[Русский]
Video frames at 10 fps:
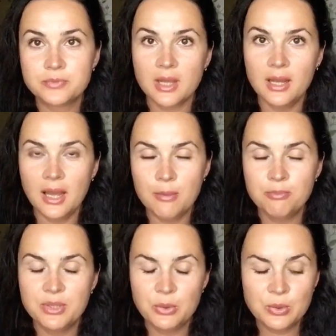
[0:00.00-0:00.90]
La
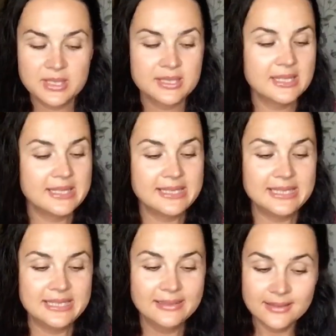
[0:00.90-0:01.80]

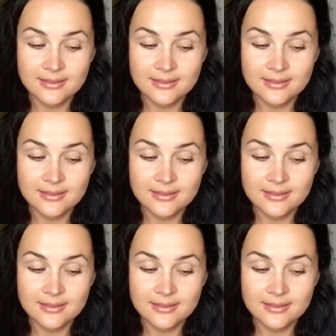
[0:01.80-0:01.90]
Biostetic,